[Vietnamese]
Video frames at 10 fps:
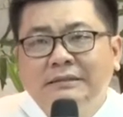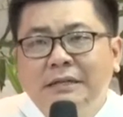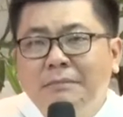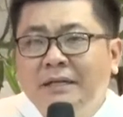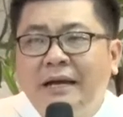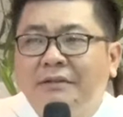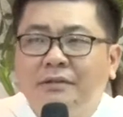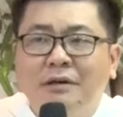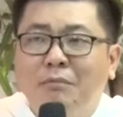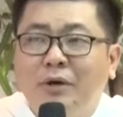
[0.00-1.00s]
các bức ảnh
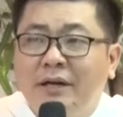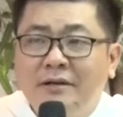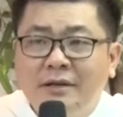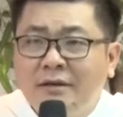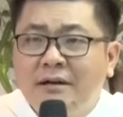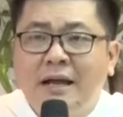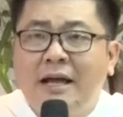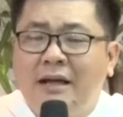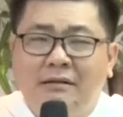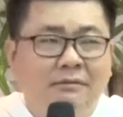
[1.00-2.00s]
tượng một cách rất
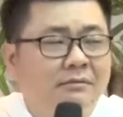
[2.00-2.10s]
là